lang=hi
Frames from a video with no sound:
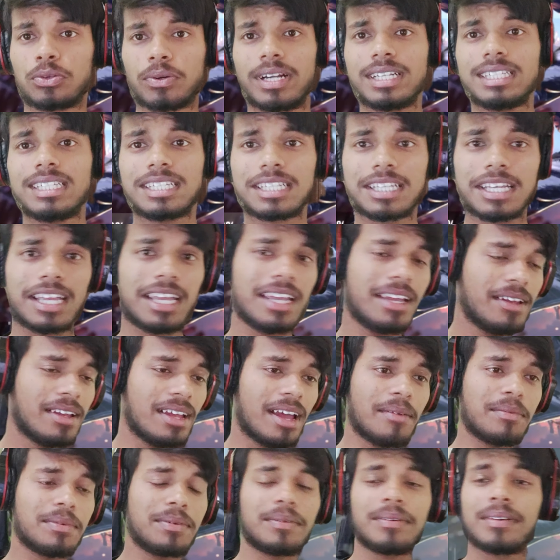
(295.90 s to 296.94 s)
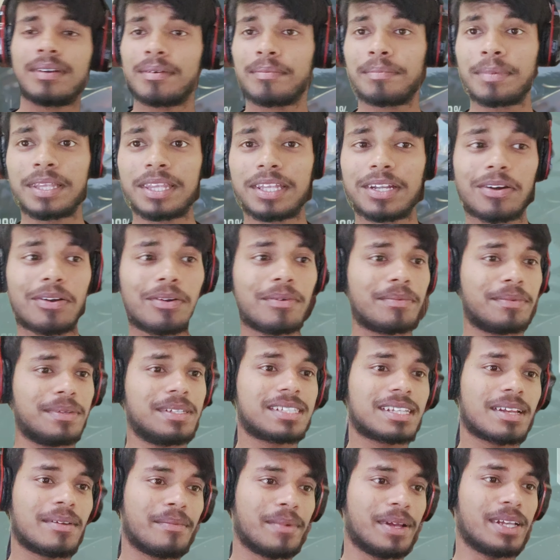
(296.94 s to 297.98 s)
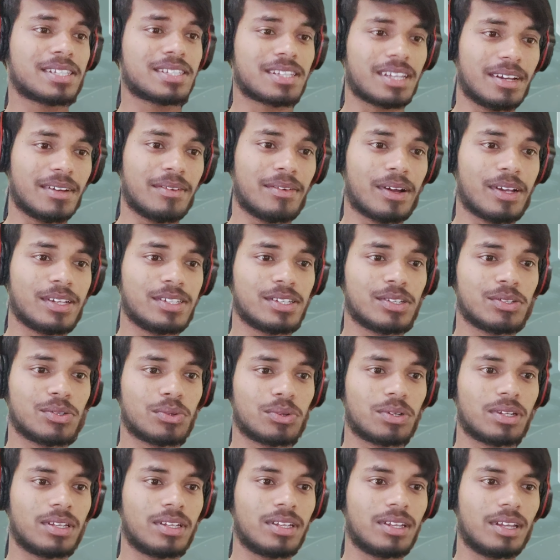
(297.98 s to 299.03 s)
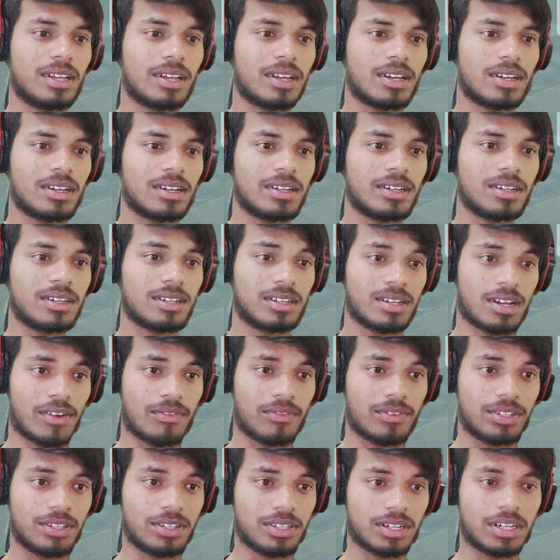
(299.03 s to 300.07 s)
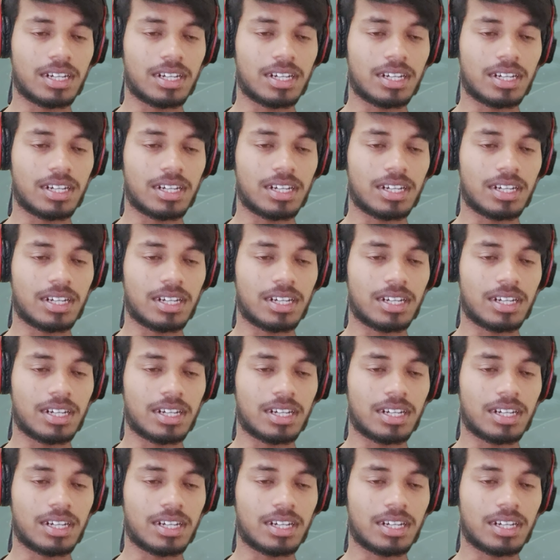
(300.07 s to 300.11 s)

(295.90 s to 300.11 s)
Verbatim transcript: तो वैसे देखिए यहाँ पे पंद्रह और बीस का मैच था भाई से जो कि एक काफी